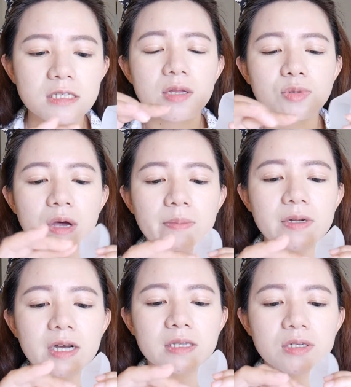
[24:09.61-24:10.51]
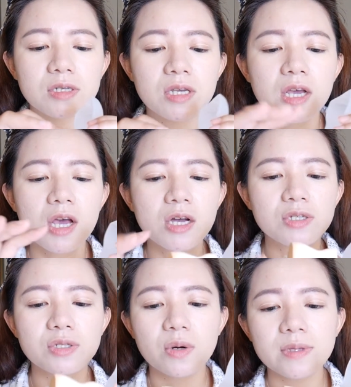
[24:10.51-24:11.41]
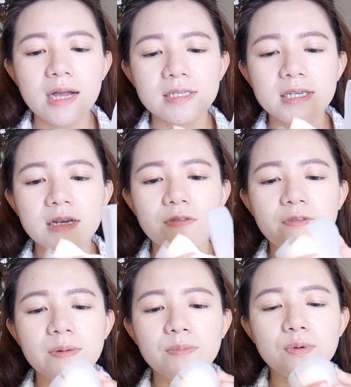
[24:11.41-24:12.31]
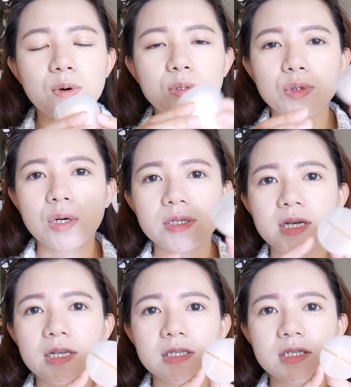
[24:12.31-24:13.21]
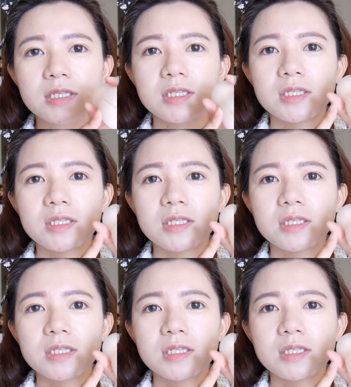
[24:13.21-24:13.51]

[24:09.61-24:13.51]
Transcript: 很专门让你收纳这个粉扑，我觉得这样子。